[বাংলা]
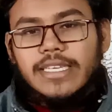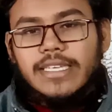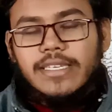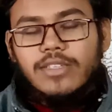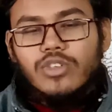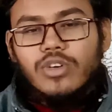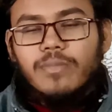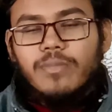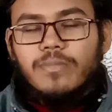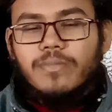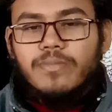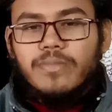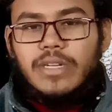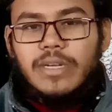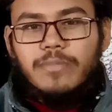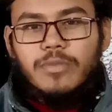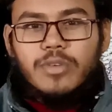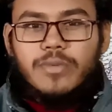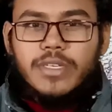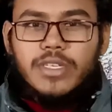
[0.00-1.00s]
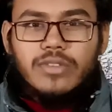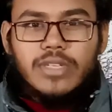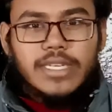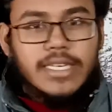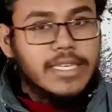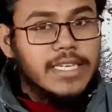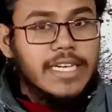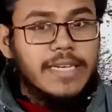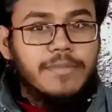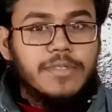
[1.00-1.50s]
দেখি সব ল্যাপটপে কিন্তু
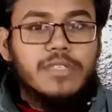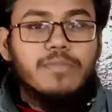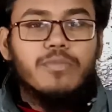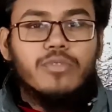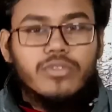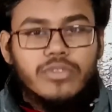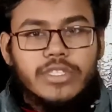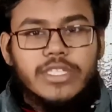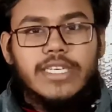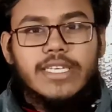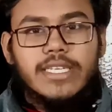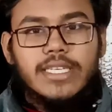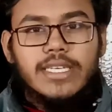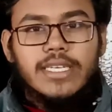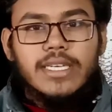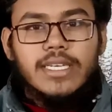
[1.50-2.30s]
একটা টাইপ সি পোর্ট দেয়